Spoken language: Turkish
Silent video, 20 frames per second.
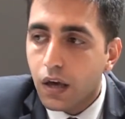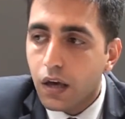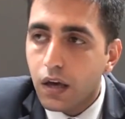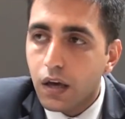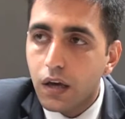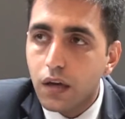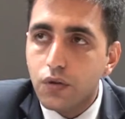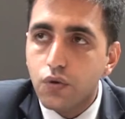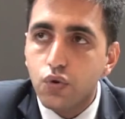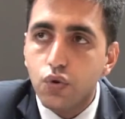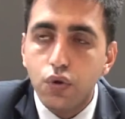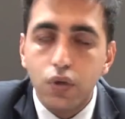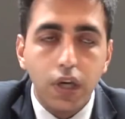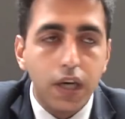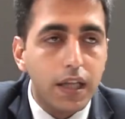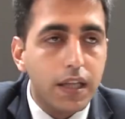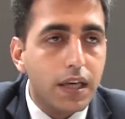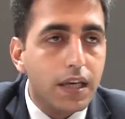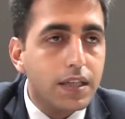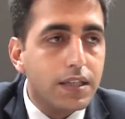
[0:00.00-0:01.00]
Ee,
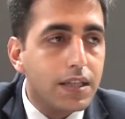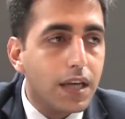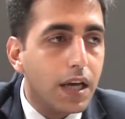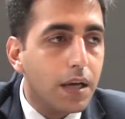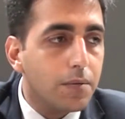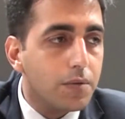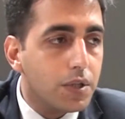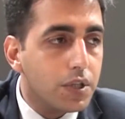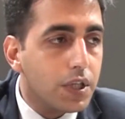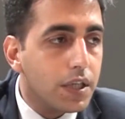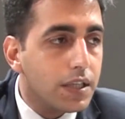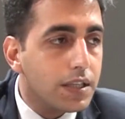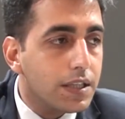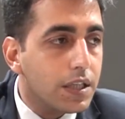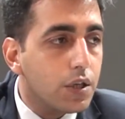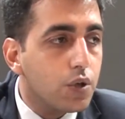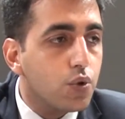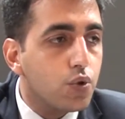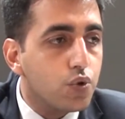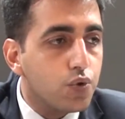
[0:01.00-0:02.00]
Türkiye'de sayabileceğiniz
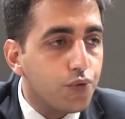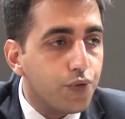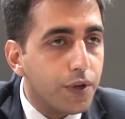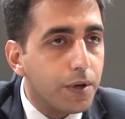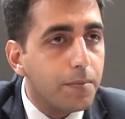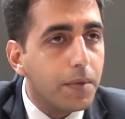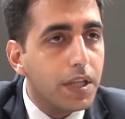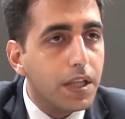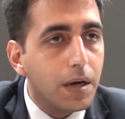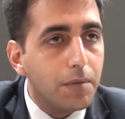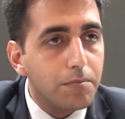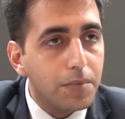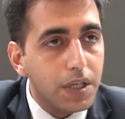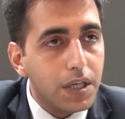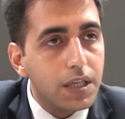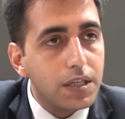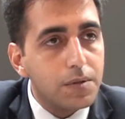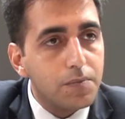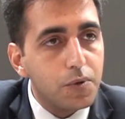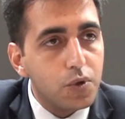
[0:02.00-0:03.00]
ilk 3 firmadan
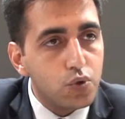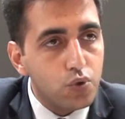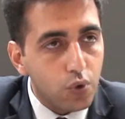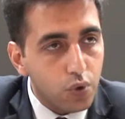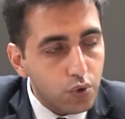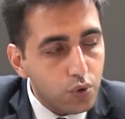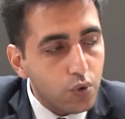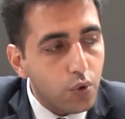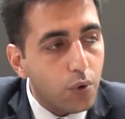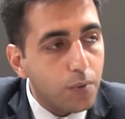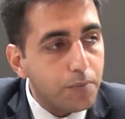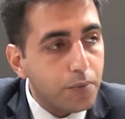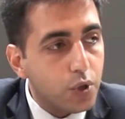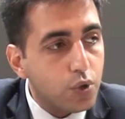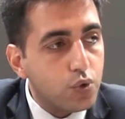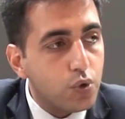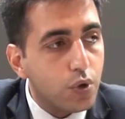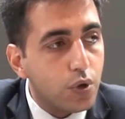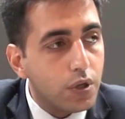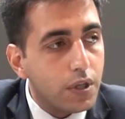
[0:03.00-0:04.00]
biriyiz. Pistonlu
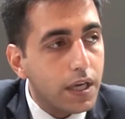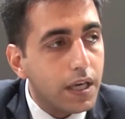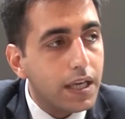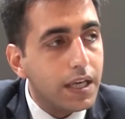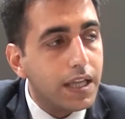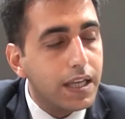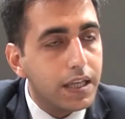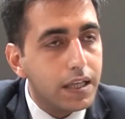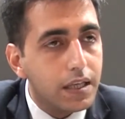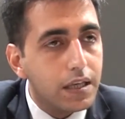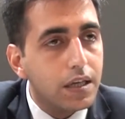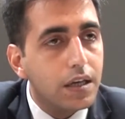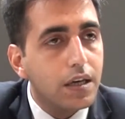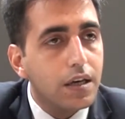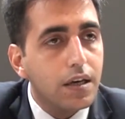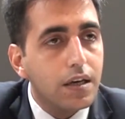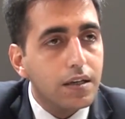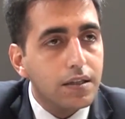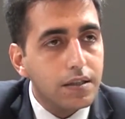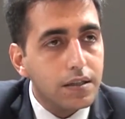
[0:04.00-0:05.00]
kompresörde ilk
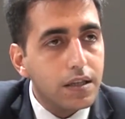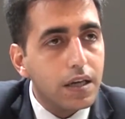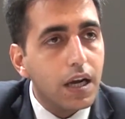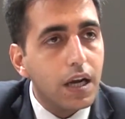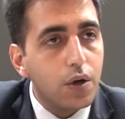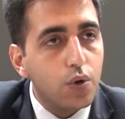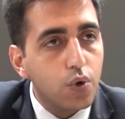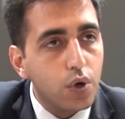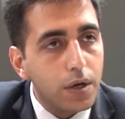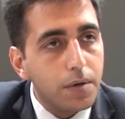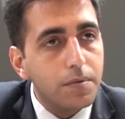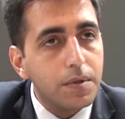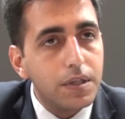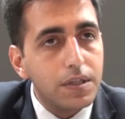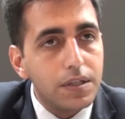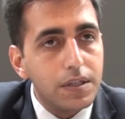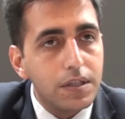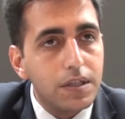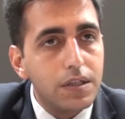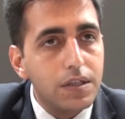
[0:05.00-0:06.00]
sıraya
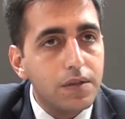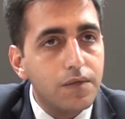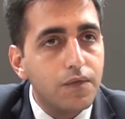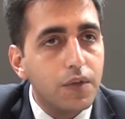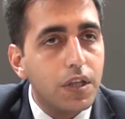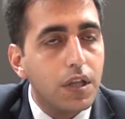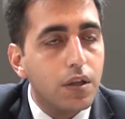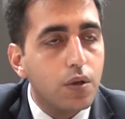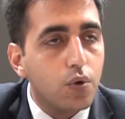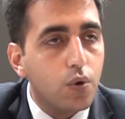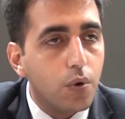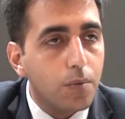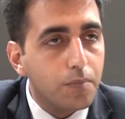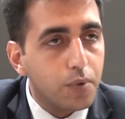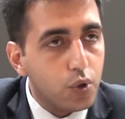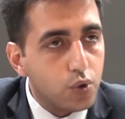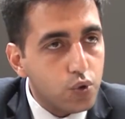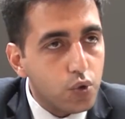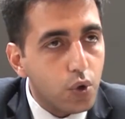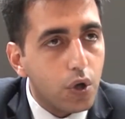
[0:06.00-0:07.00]
koyabilirsiniz. Vidalı
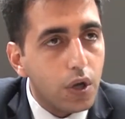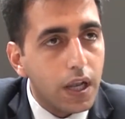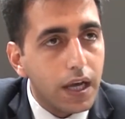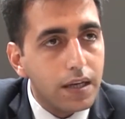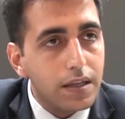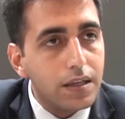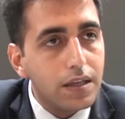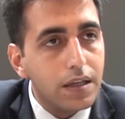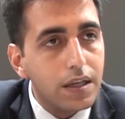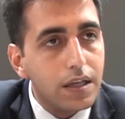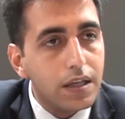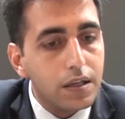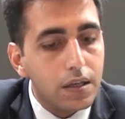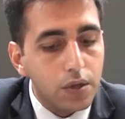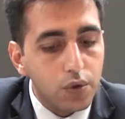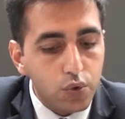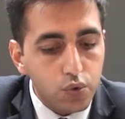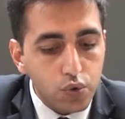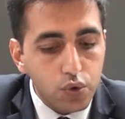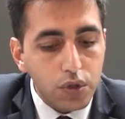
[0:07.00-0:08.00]
kompresörlerde de ilk
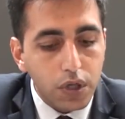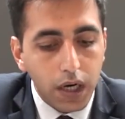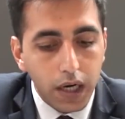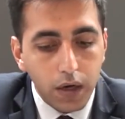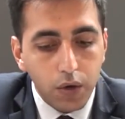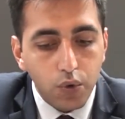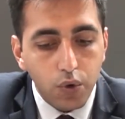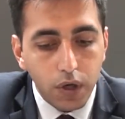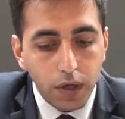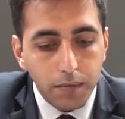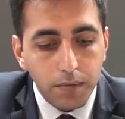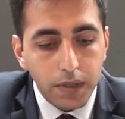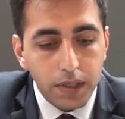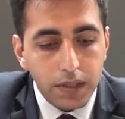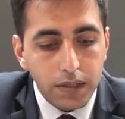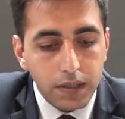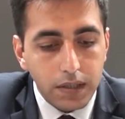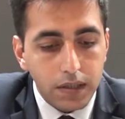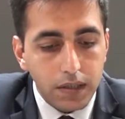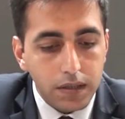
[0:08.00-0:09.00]
3 sıraya
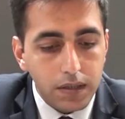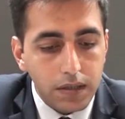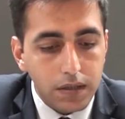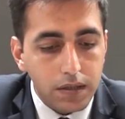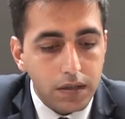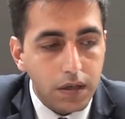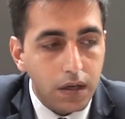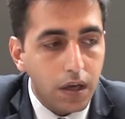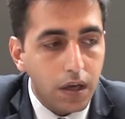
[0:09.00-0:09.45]
koyabilirsiniz.